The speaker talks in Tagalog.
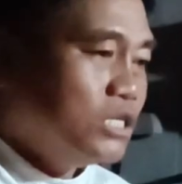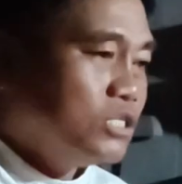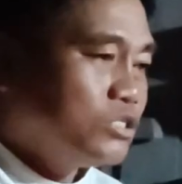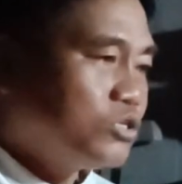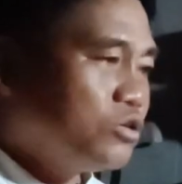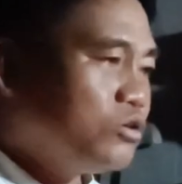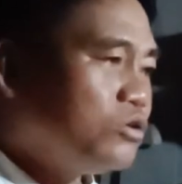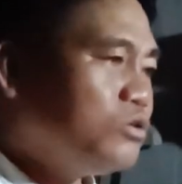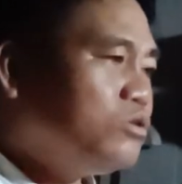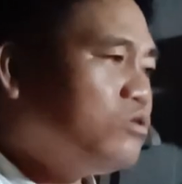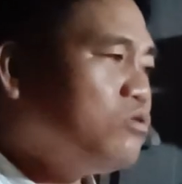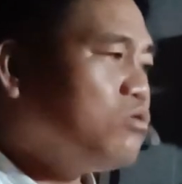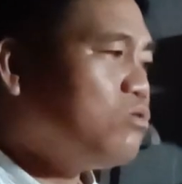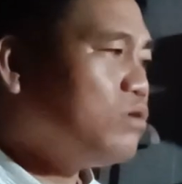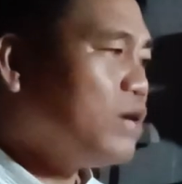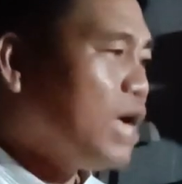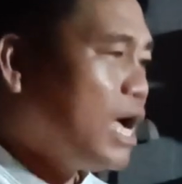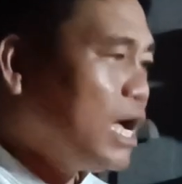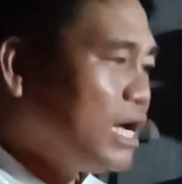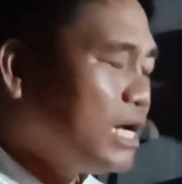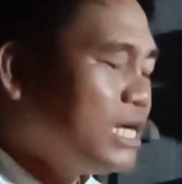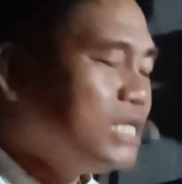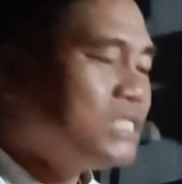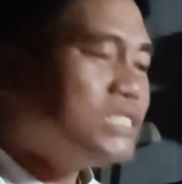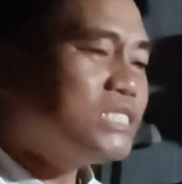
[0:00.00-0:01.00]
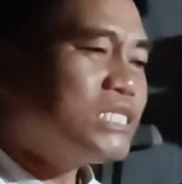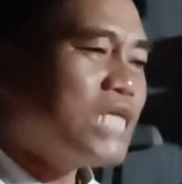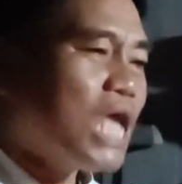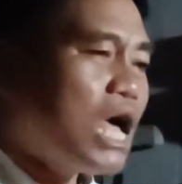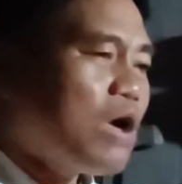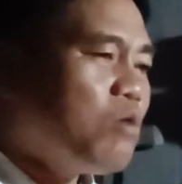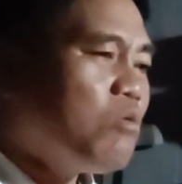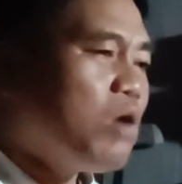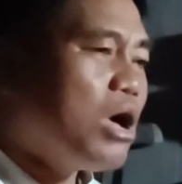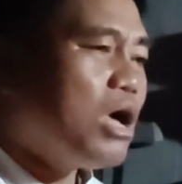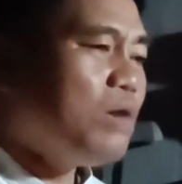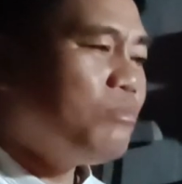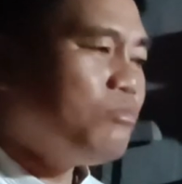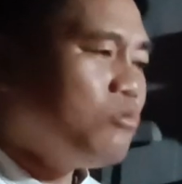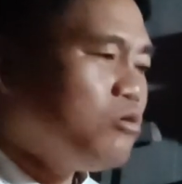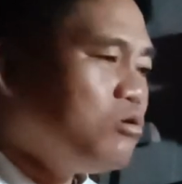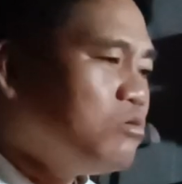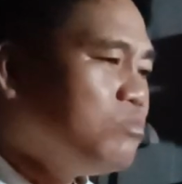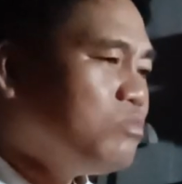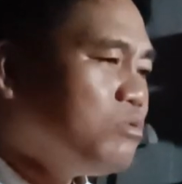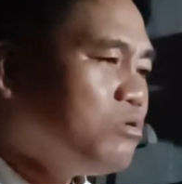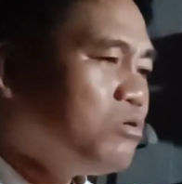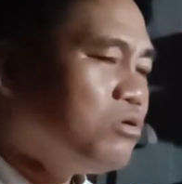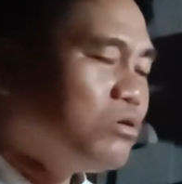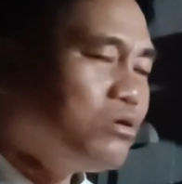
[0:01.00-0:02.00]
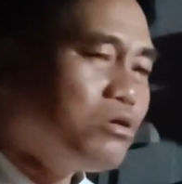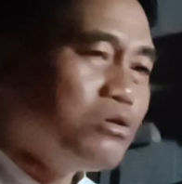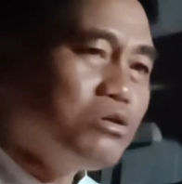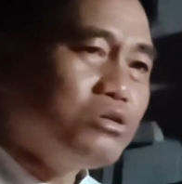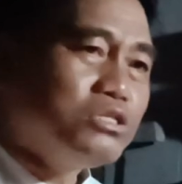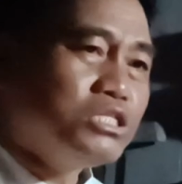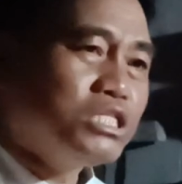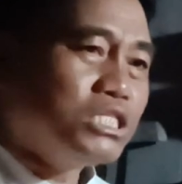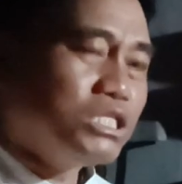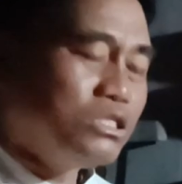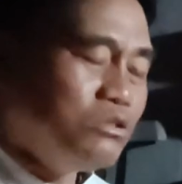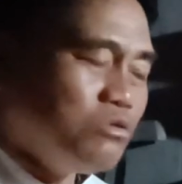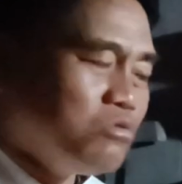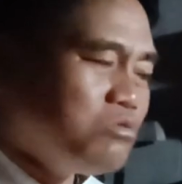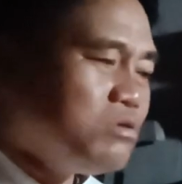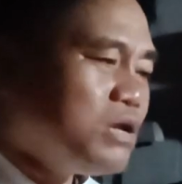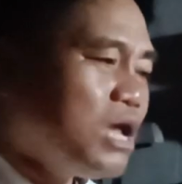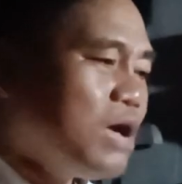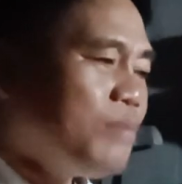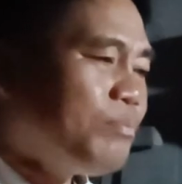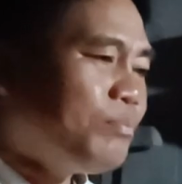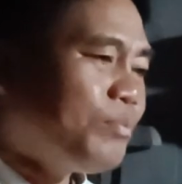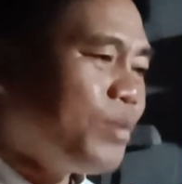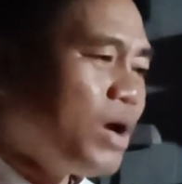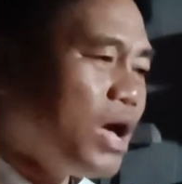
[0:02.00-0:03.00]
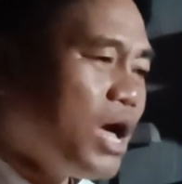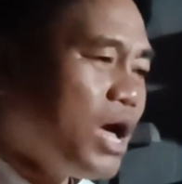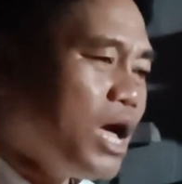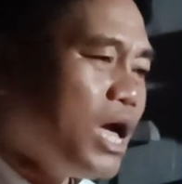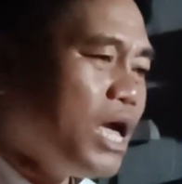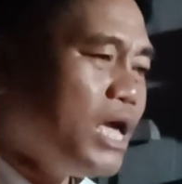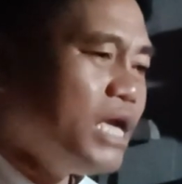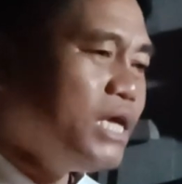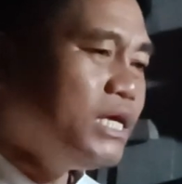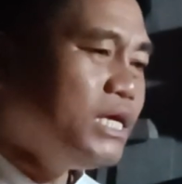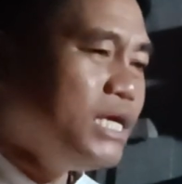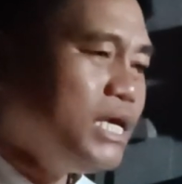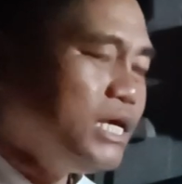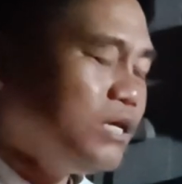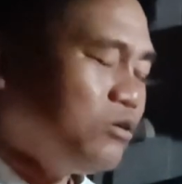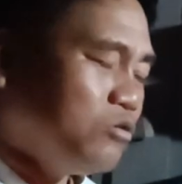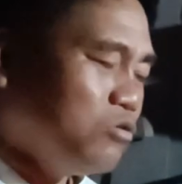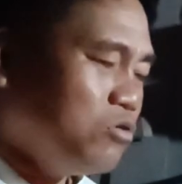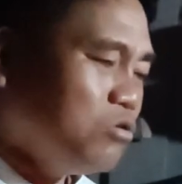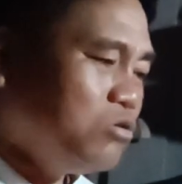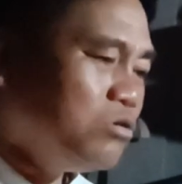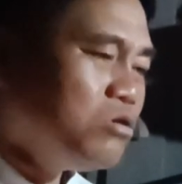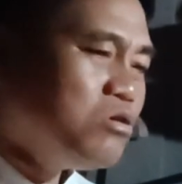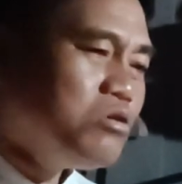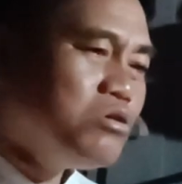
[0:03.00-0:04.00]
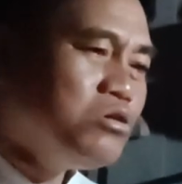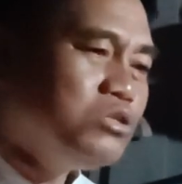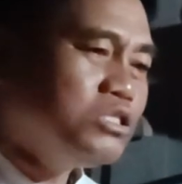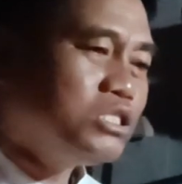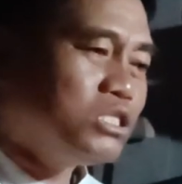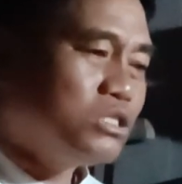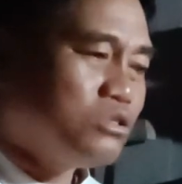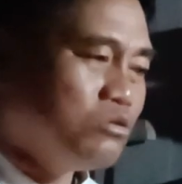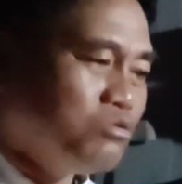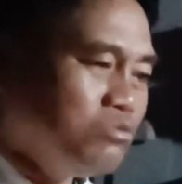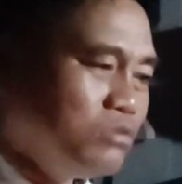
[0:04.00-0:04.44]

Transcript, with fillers: Sunong ang asawa mong duros Tunapay ikubos,